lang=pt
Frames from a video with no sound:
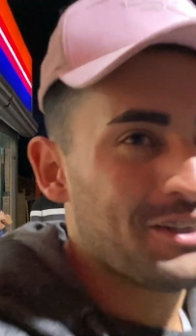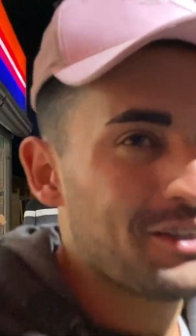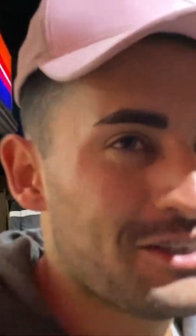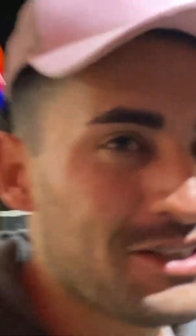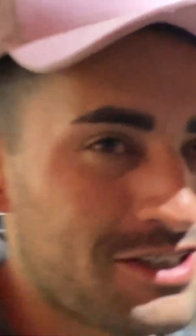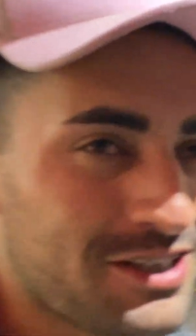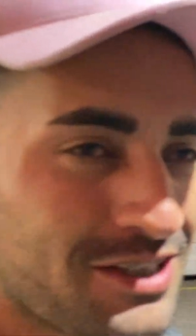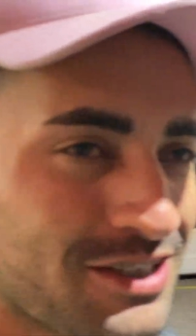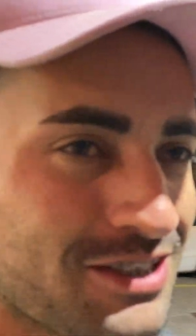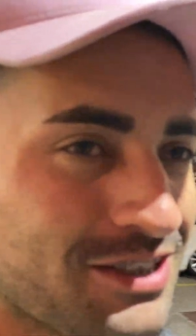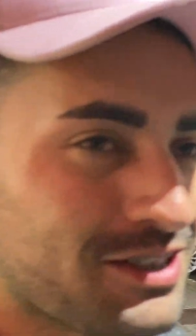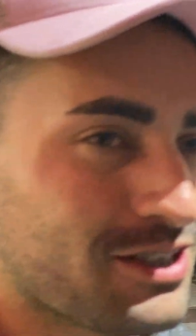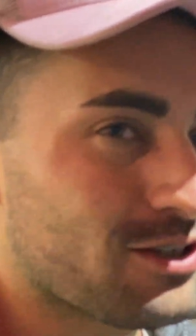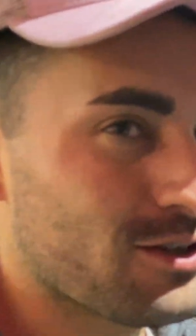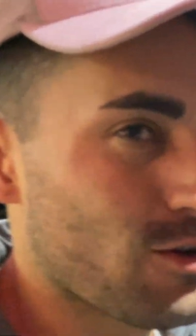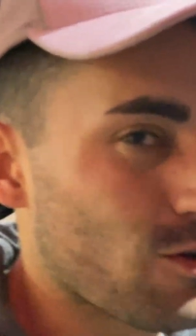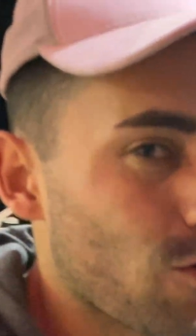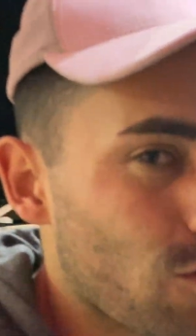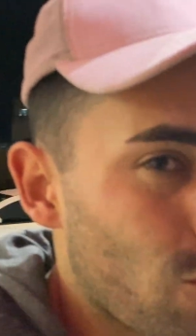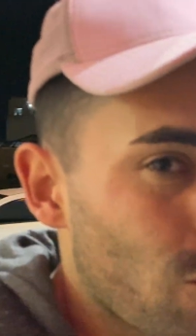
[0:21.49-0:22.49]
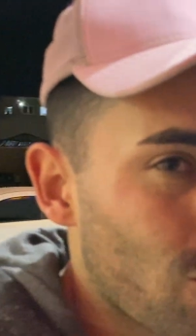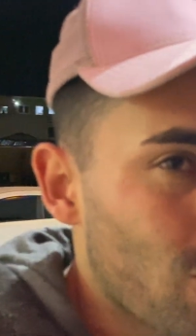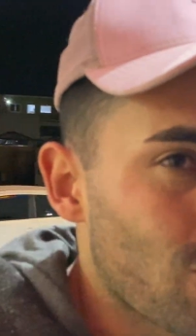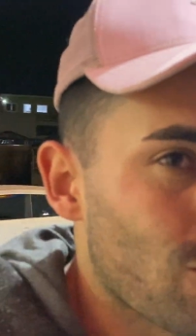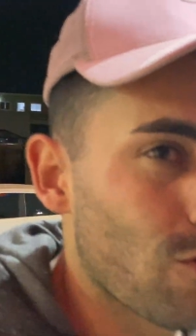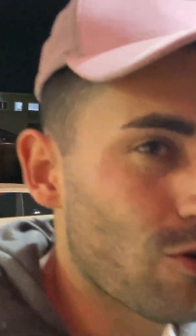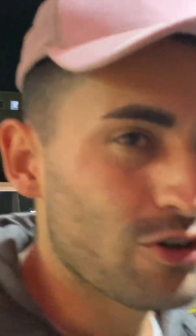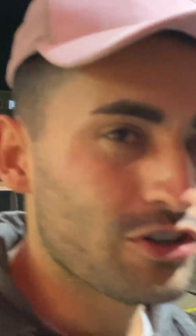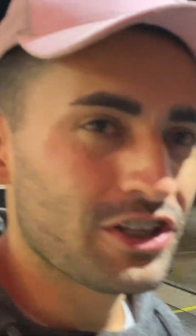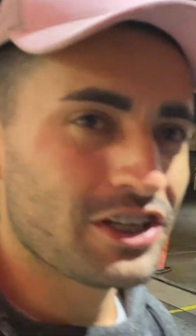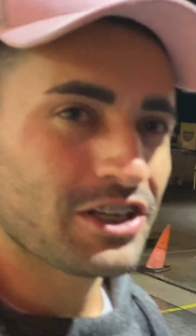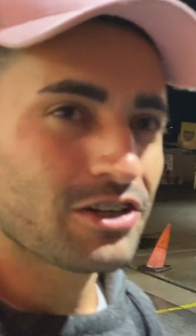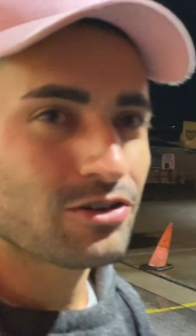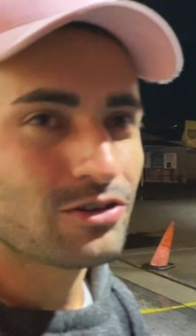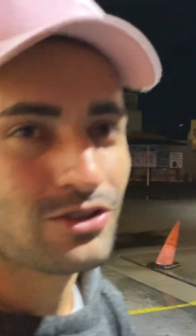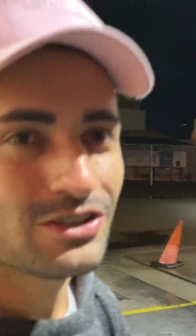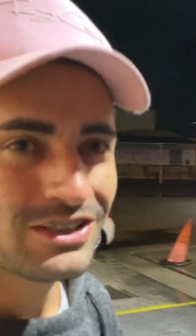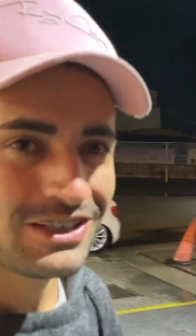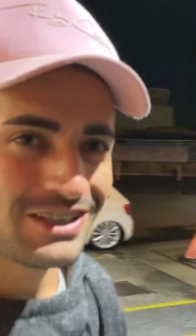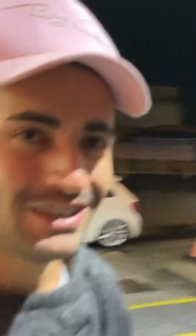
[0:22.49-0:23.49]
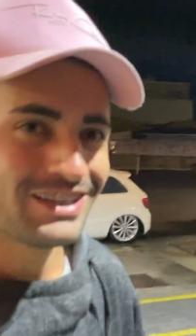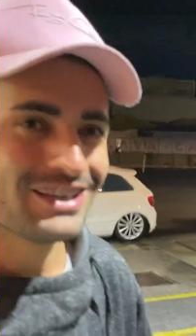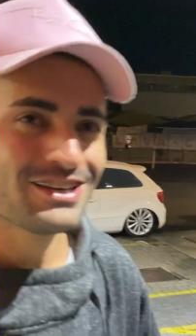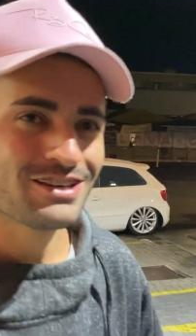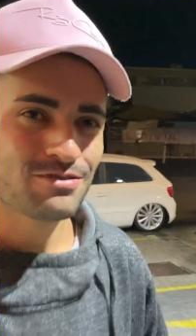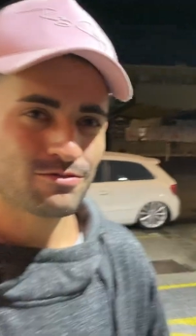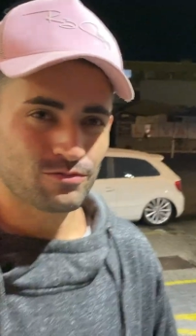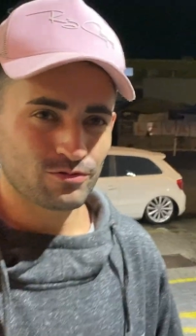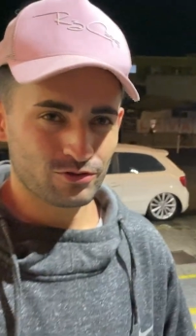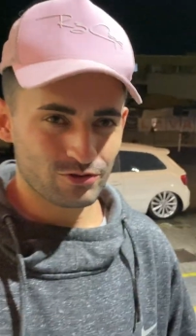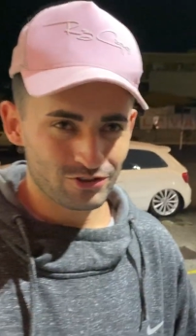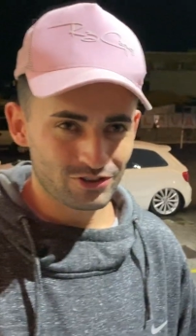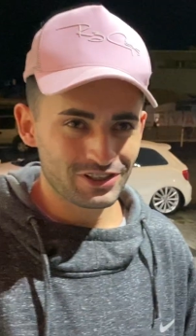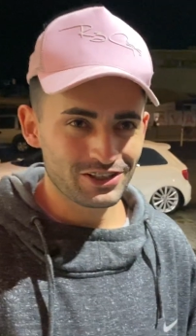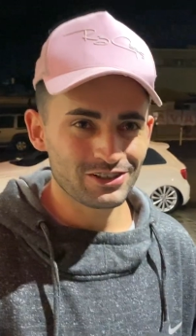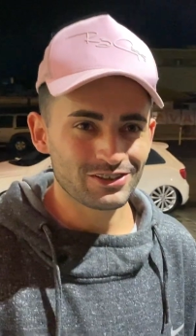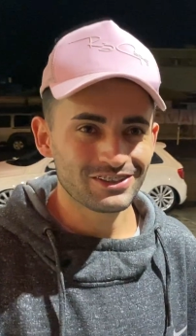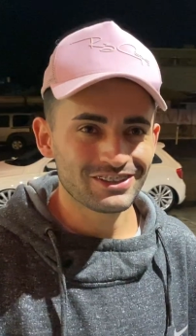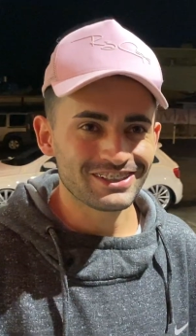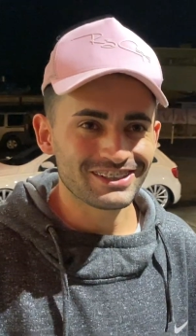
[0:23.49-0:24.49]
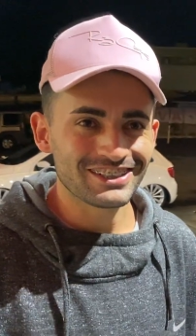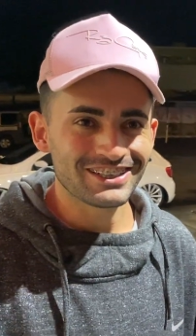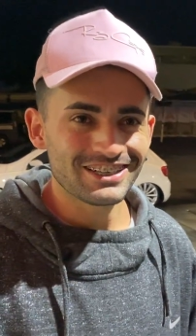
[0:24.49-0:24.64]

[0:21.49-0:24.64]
Se apresenta aí pra galera. Rodrigo. Rodrigo? Rodrigo.